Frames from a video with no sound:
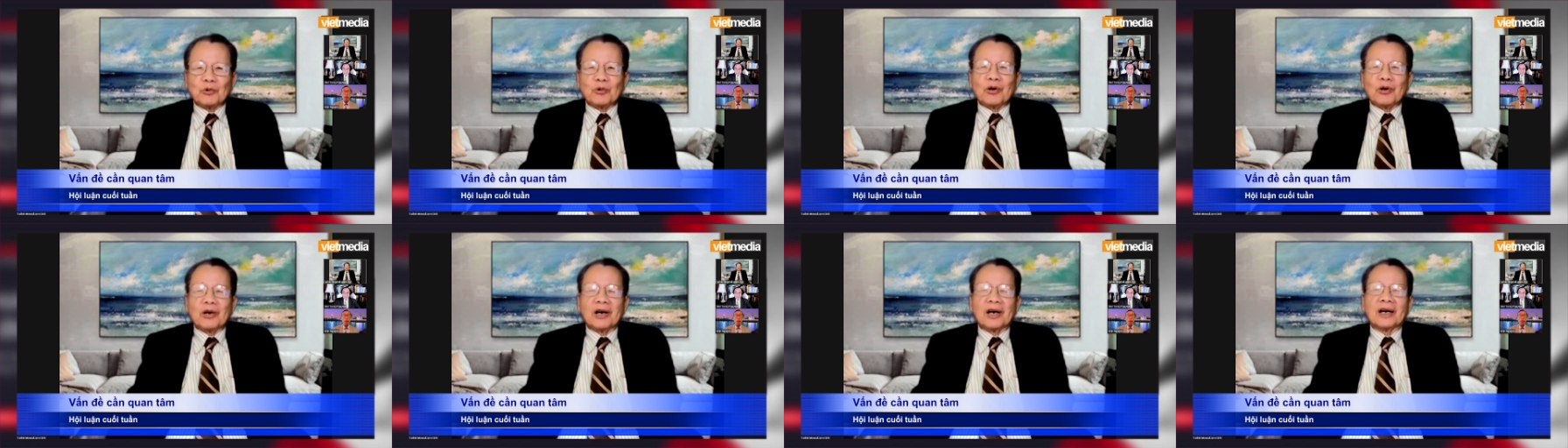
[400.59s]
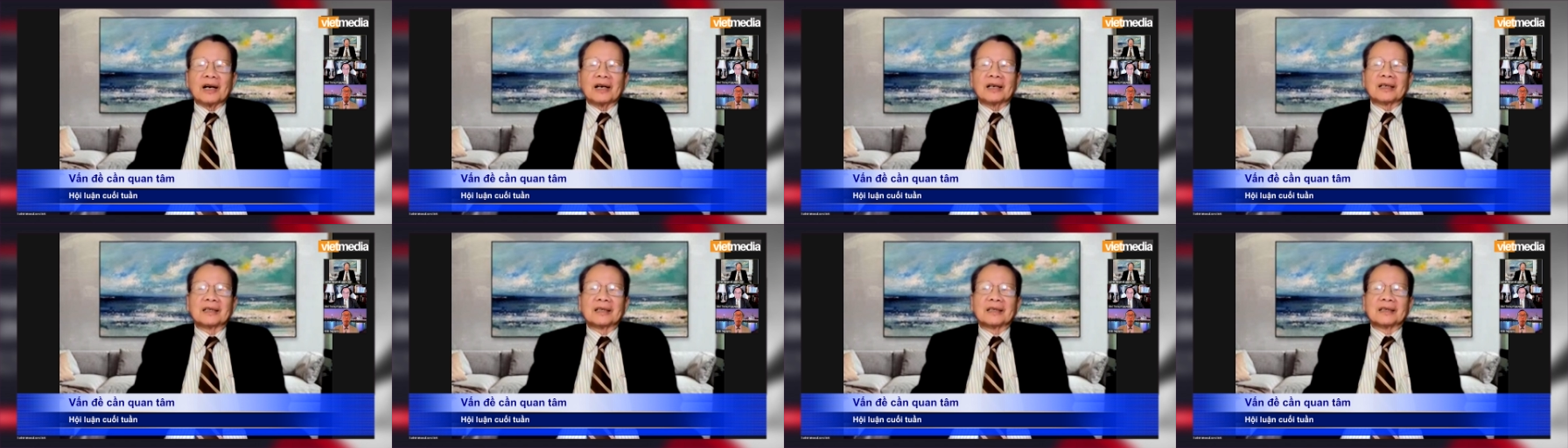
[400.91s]

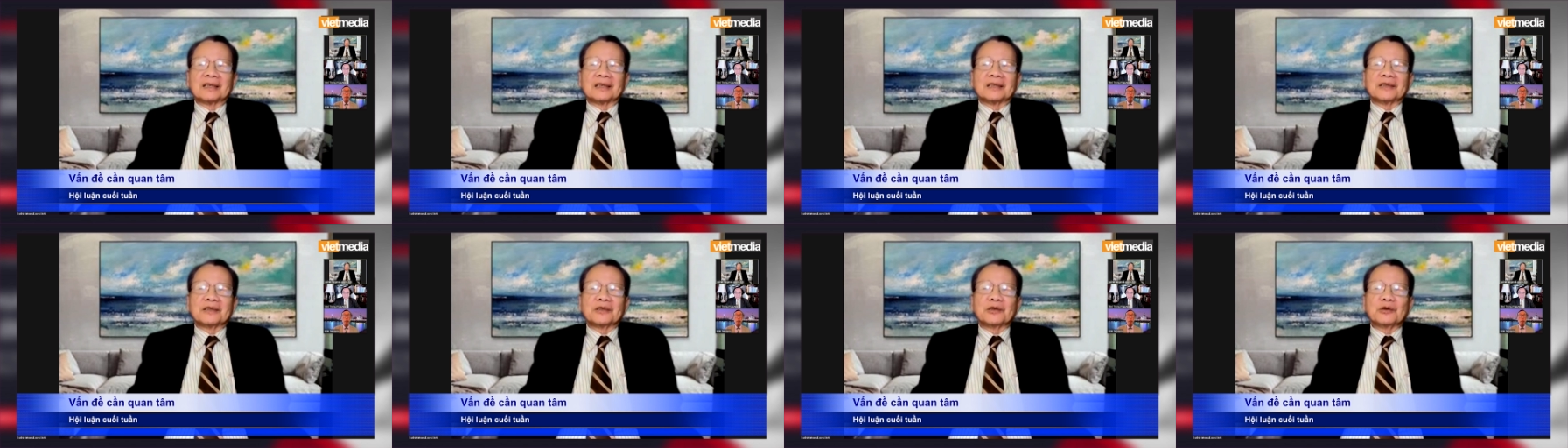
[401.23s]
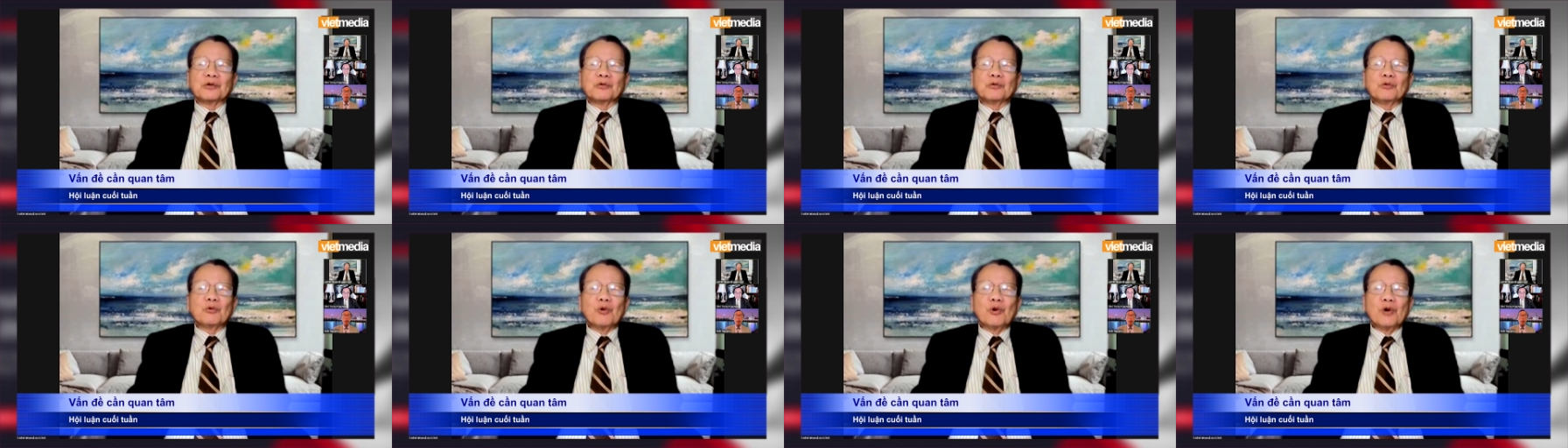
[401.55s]
của
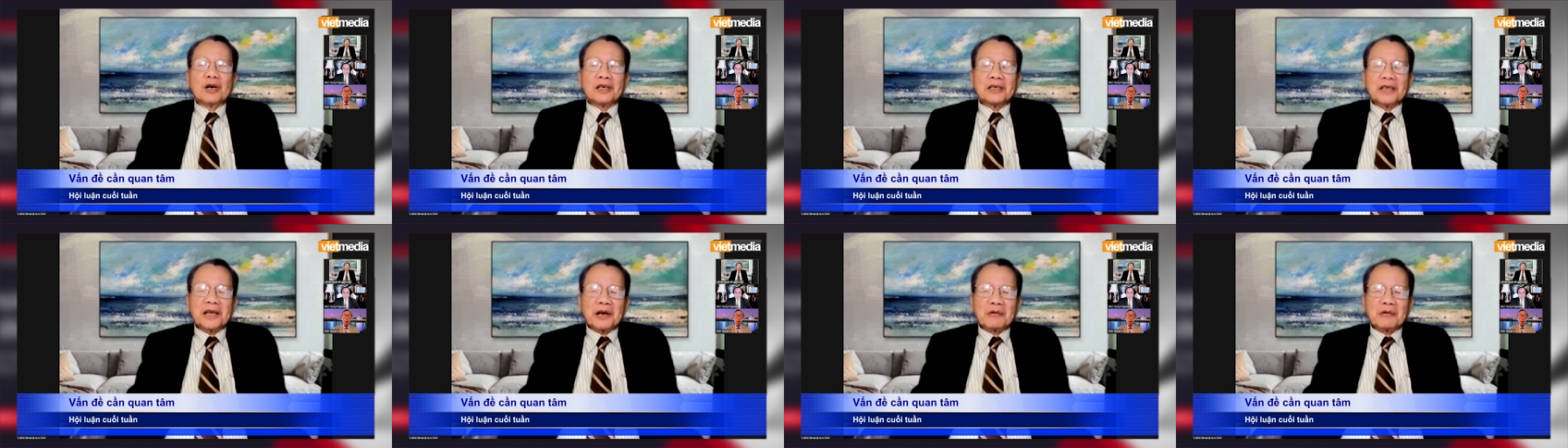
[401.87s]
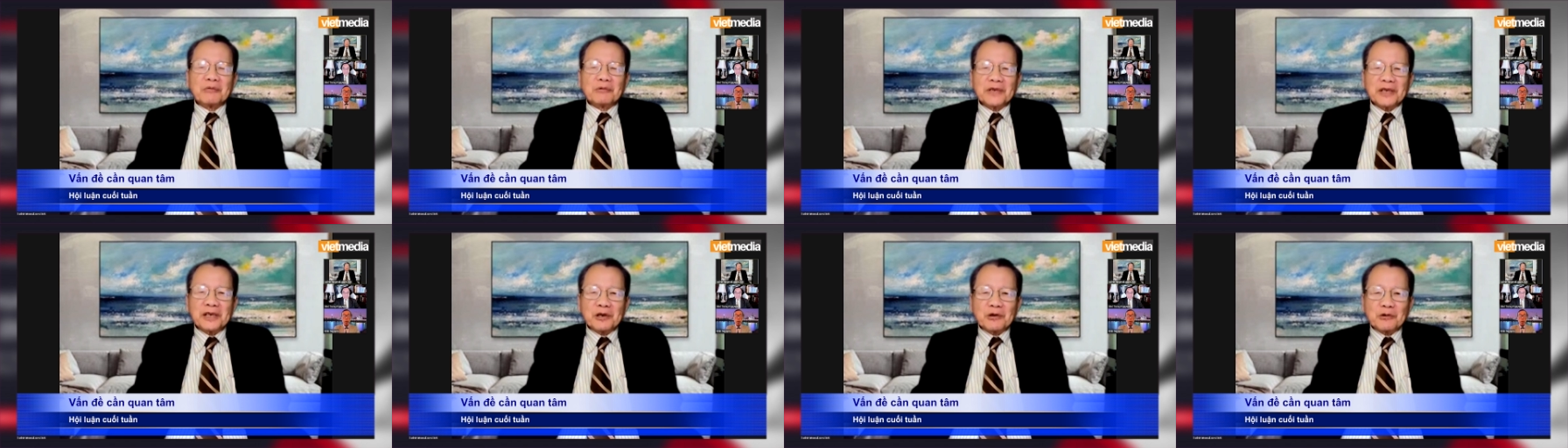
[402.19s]
Trung Quốc
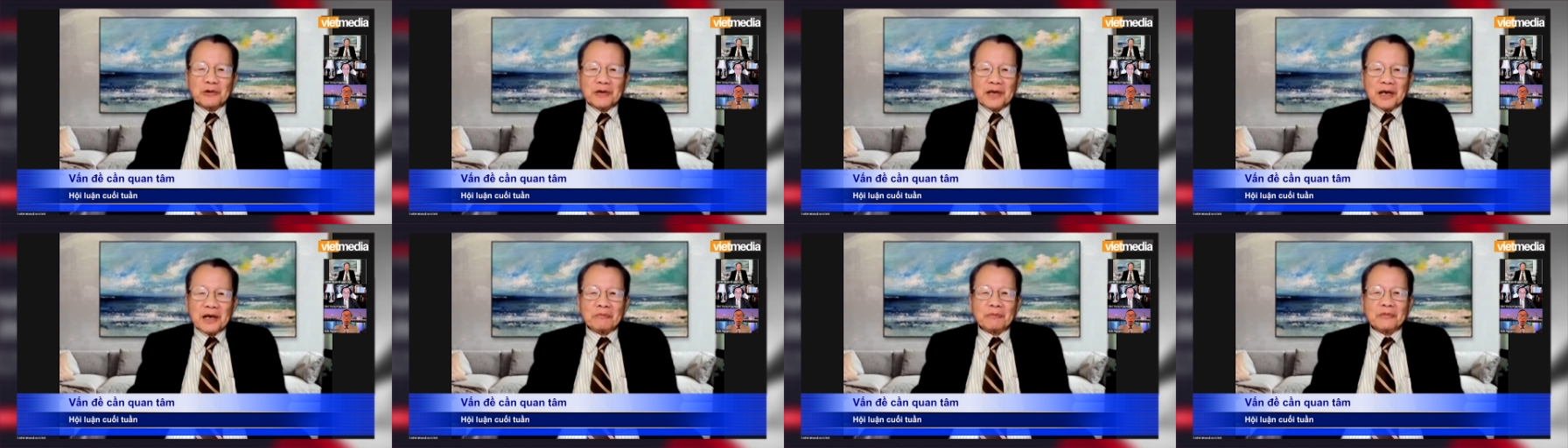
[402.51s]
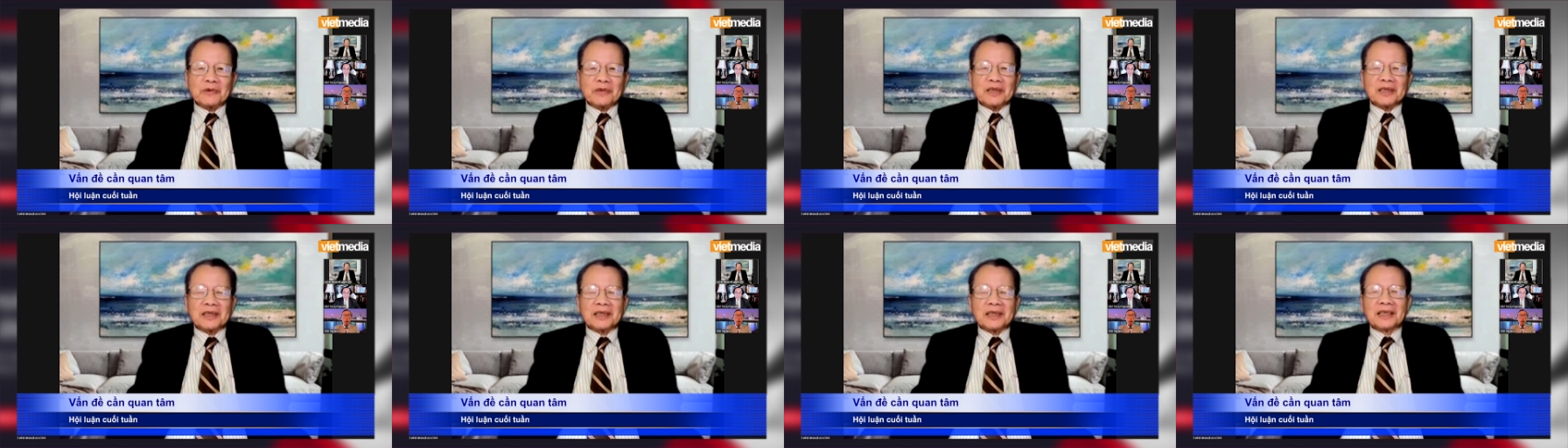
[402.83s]
trong nhiều
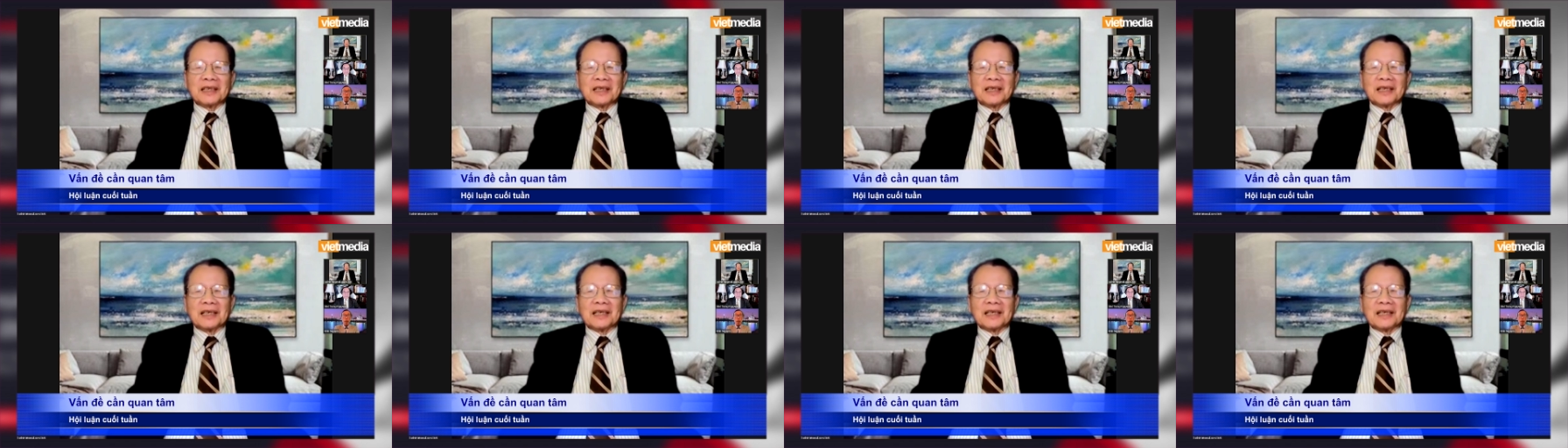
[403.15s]
năm đó,